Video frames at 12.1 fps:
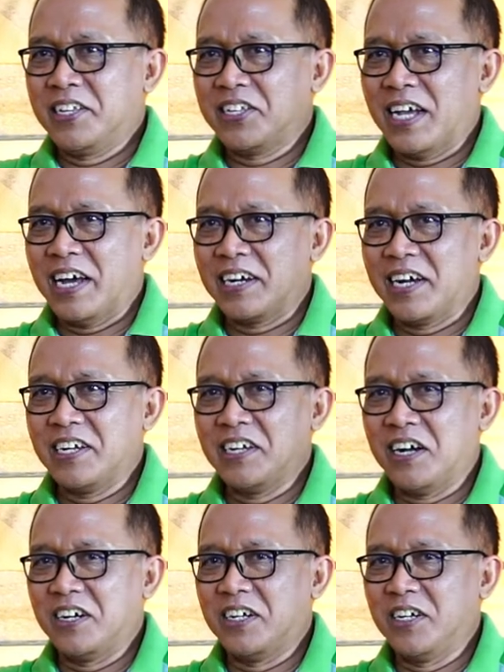cara
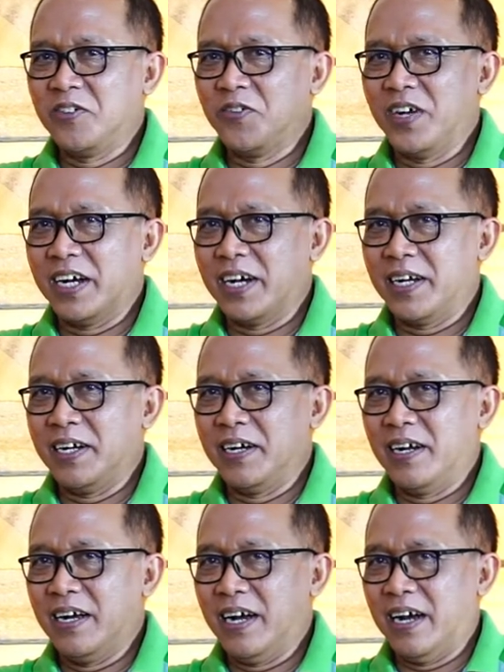yang digunakan
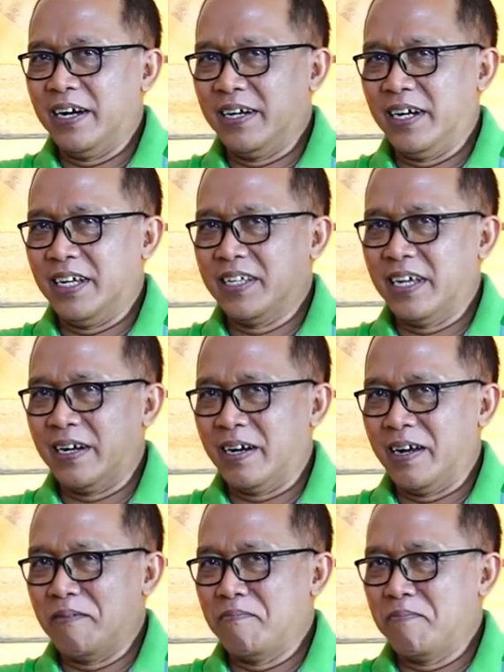adalah
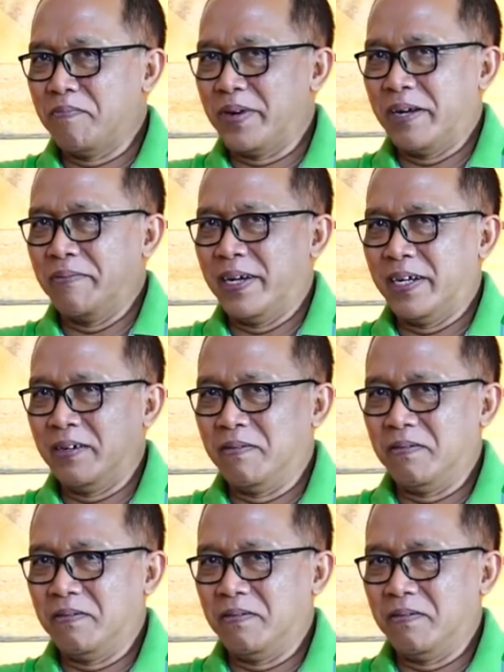cara preman.